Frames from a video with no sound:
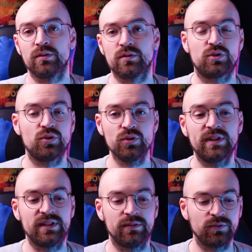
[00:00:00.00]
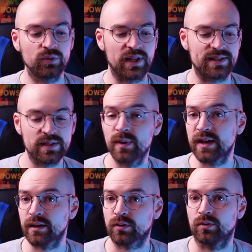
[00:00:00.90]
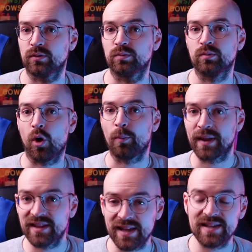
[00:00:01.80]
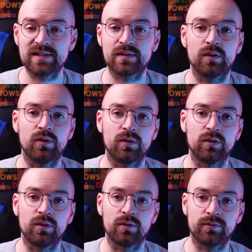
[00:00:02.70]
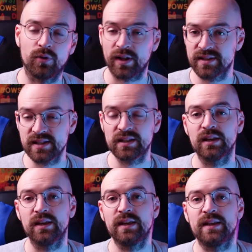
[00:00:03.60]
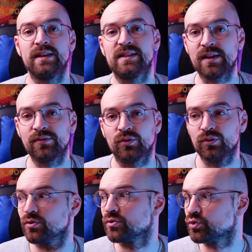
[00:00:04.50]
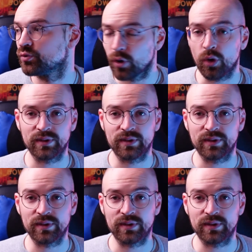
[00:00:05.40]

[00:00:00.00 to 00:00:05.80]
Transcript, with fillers: ceux qui font de la cyber euh, en pentest, en forensique, ils savent que souvent